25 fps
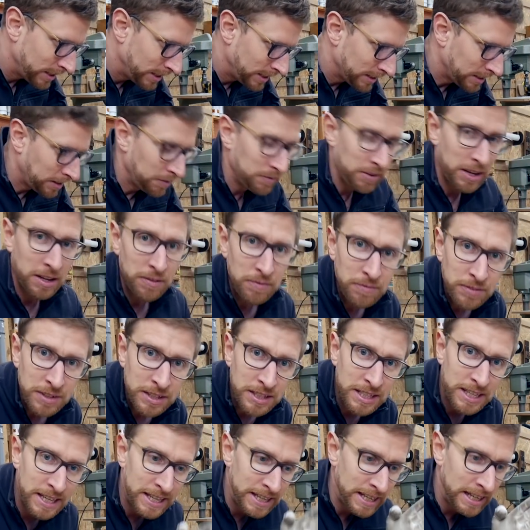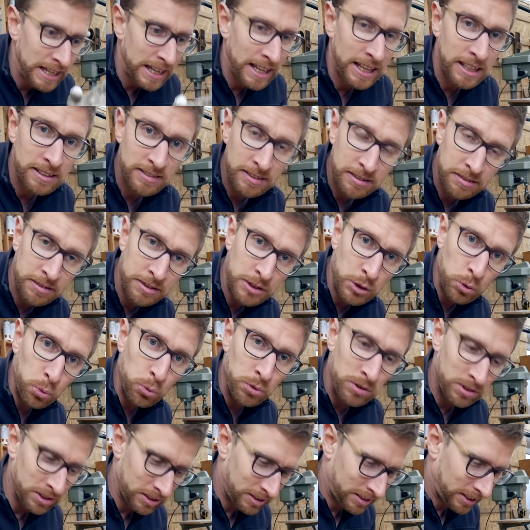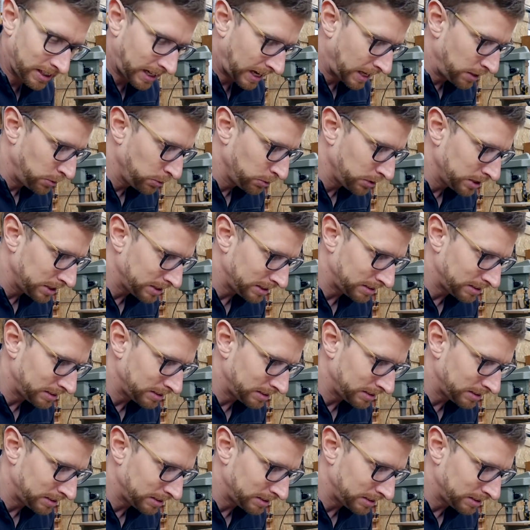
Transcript: Dann werden wir die Inlays, also die Untertrennungen,